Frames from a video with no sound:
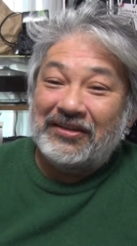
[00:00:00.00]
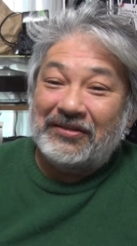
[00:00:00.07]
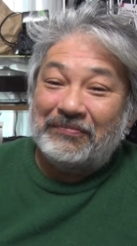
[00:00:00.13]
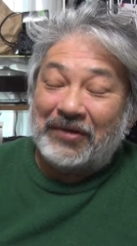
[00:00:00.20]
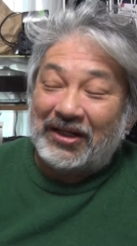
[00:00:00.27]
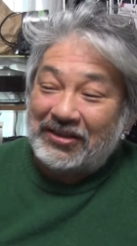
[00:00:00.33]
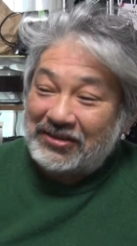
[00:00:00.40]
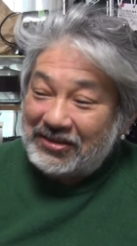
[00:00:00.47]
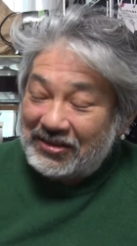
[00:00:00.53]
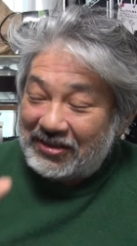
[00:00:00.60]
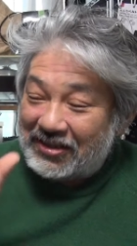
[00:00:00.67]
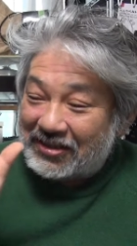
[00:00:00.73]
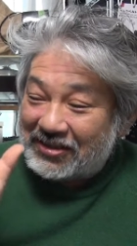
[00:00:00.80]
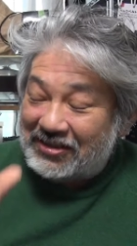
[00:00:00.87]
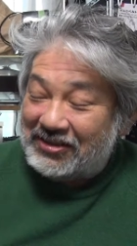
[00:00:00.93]
まして
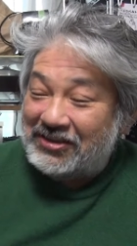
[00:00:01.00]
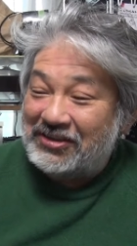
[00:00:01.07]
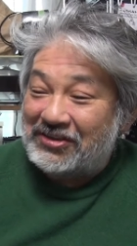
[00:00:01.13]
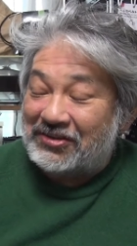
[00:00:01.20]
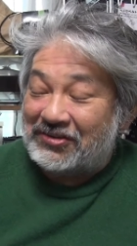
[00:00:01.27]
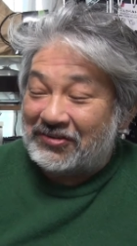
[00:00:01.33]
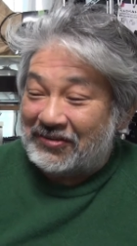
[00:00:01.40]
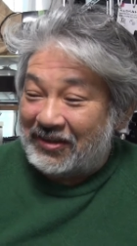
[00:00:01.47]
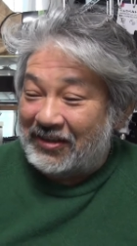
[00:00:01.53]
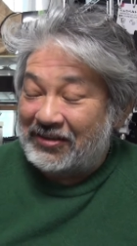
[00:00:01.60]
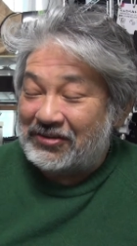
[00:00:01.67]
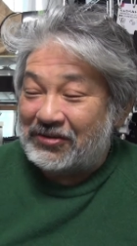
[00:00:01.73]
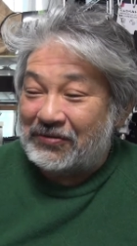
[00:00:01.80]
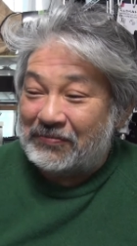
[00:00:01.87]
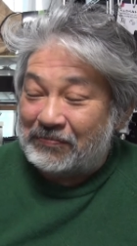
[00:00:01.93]
や近所のね
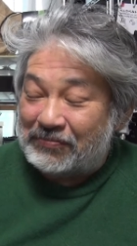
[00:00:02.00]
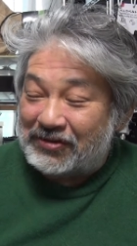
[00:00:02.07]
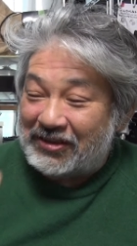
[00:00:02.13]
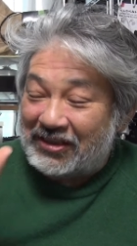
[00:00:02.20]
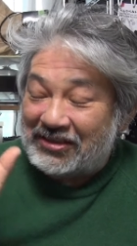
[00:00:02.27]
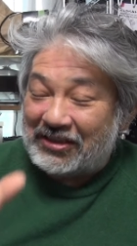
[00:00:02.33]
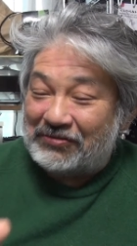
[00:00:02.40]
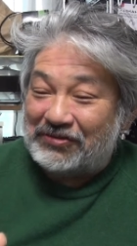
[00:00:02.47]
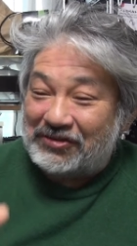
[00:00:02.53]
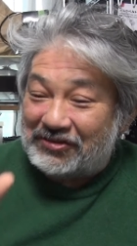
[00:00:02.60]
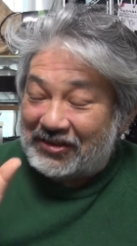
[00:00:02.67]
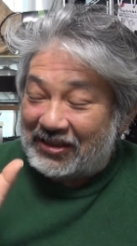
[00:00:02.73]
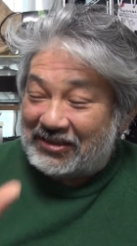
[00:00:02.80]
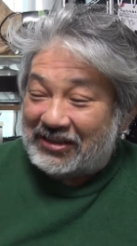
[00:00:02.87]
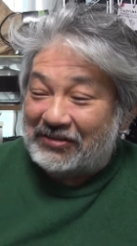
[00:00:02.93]
その VHF、
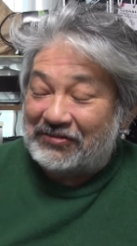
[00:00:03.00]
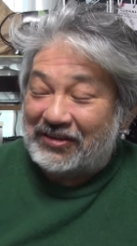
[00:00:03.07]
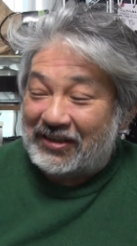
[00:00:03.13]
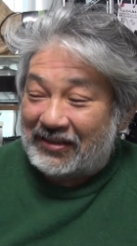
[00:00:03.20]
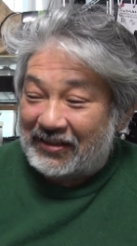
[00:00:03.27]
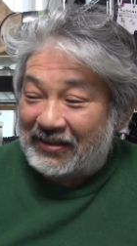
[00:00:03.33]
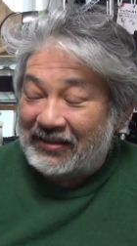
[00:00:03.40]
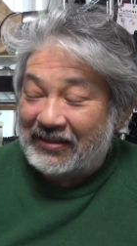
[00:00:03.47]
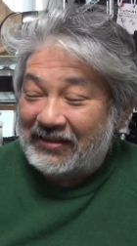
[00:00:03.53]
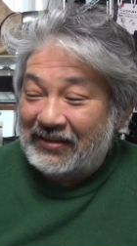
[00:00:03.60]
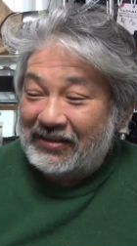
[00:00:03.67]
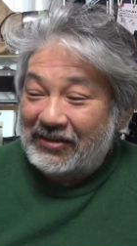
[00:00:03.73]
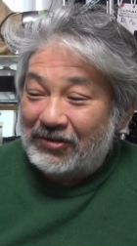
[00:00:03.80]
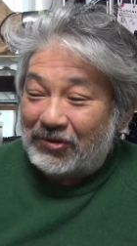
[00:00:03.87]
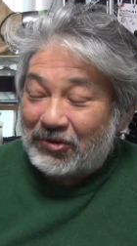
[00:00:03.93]
UHF でね
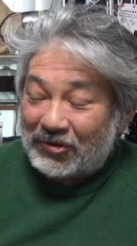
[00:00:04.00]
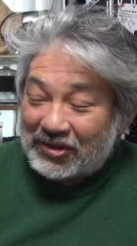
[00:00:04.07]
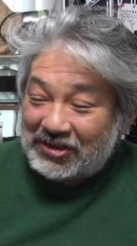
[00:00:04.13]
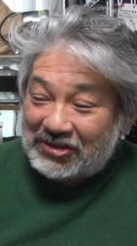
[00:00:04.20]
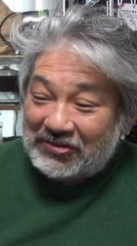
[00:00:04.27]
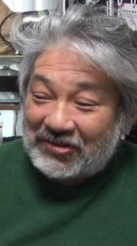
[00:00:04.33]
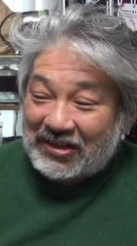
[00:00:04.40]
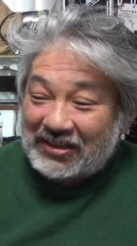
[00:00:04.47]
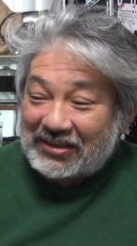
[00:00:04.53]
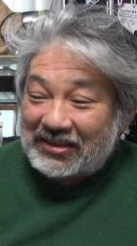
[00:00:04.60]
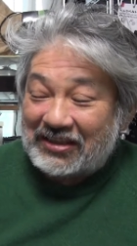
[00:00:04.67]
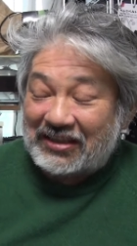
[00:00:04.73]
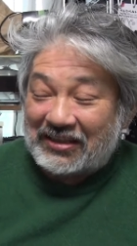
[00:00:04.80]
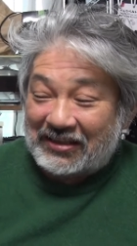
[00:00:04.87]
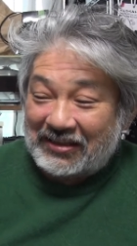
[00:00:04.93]
ご近所の方
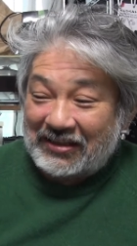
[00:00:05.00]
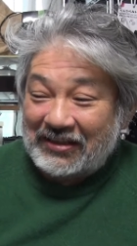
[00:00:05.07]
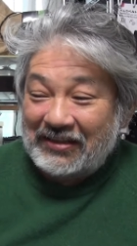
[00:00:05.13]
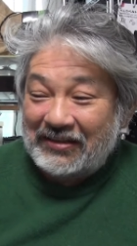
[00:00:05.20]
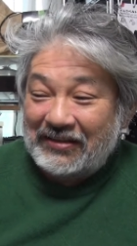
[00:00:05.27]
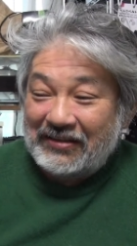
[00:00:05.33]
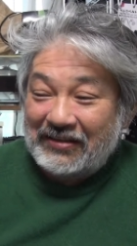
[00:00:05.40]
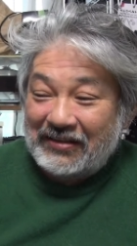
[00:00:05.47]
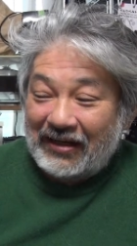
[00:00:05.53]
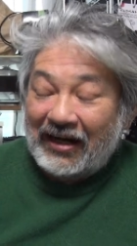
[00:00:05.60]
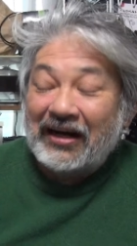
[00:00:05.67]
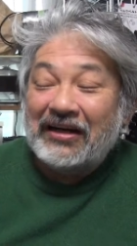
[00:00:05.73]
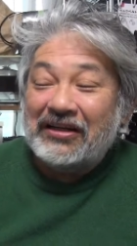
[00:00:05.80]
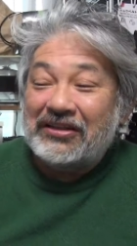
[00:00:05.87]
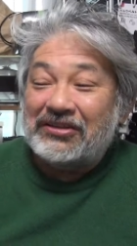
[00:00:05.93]
ならね
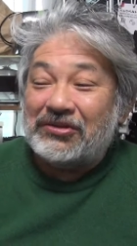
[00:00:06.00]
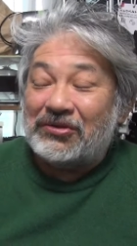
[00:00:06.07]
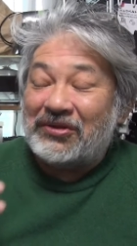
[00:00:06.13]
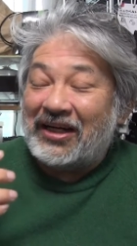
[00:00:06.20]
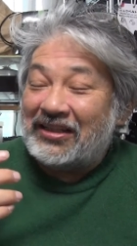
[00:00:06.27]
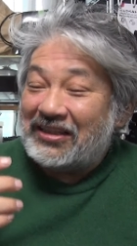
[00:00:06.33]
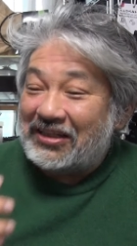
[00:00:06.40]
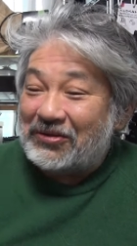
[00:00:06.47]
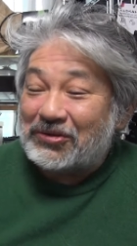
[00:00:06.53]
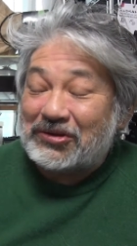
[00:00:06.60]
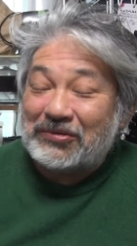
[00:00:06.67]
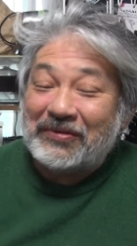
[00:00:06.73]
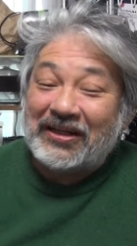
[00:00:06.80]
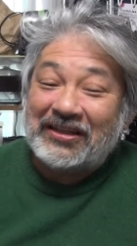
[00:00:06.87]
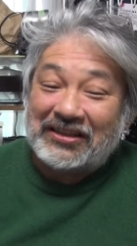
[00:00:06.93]
あその辺りお
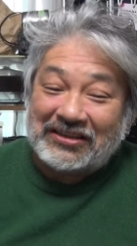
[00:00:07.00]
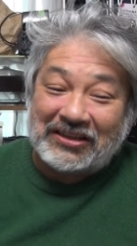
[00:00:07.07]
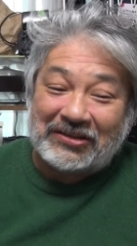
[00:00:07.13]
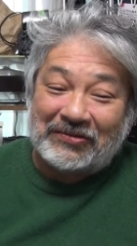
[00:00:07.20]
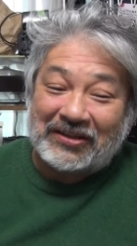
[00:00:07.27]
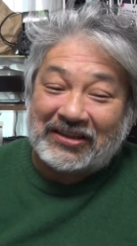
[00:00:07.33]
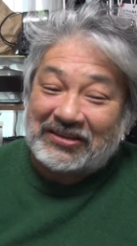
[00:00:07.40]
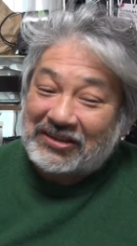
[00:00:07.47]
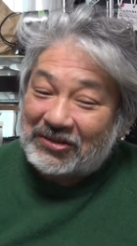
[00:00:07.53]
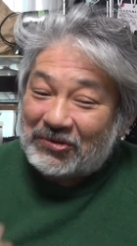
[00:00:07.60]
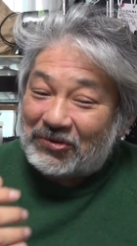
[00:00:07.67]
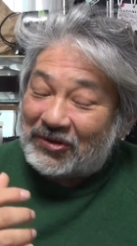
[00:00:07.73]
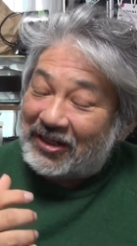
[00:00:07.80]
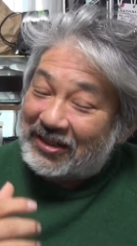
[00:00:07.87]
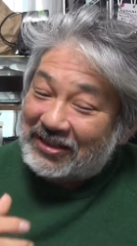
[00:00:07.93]
住まいですから私は
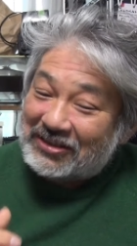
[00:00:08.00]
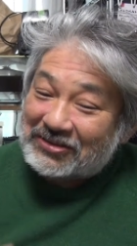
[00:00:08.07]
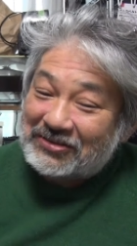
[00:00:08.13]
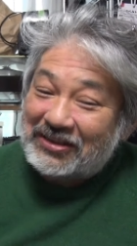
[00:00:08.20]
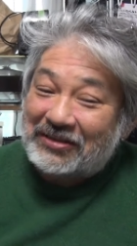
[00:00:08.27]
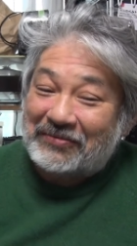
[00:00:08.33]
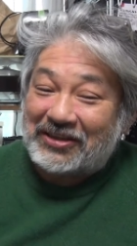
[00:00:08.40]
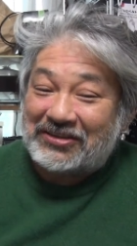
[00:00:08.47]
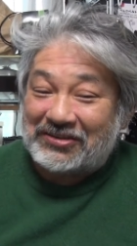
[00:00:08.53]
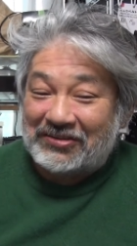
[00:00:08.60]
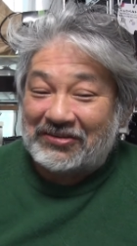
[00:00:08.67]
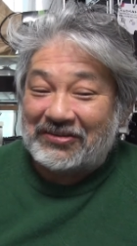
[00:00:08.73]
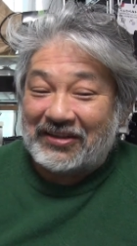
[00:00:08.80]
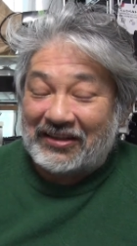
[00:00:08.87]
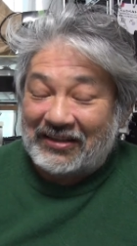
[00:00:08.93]
この辺に住んでます
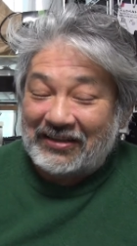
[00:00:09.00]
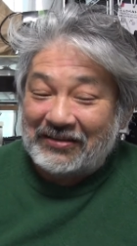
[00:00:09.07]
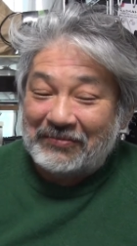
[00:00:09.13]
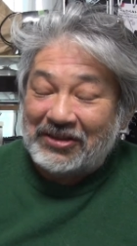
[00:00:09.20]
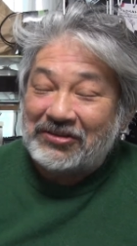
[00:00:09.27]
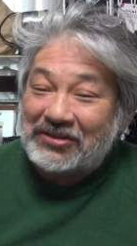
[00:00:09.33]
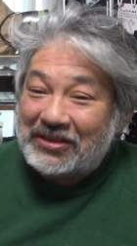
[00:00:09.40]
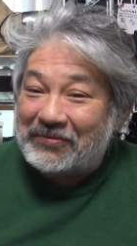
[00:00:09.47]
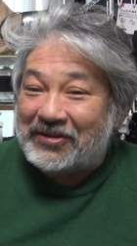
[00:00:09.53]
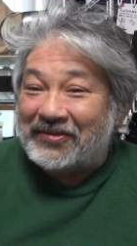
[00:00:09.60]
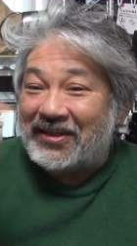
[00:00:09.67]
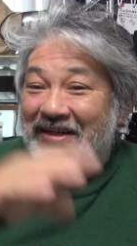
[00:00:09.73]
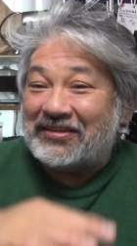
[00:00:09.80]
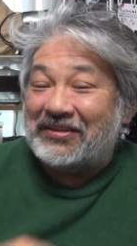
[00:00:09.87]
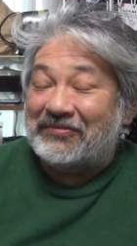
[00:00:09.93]
よとかね、まあ、言っても言
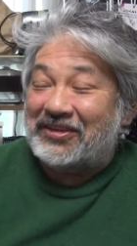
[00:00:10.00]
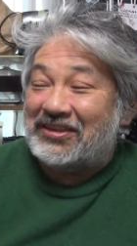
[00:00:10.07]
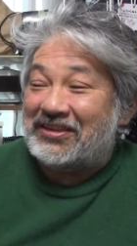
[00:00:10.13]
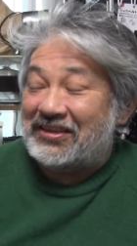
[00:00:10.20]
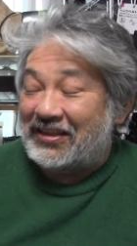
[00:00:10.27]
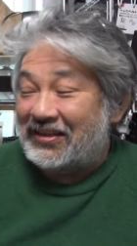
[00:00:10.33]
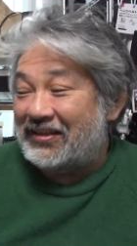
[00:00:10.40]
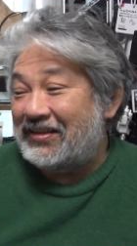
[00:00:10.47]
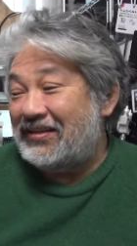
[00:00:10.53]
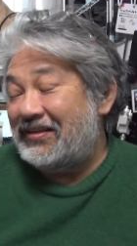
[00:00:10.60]
わなくてもいいしね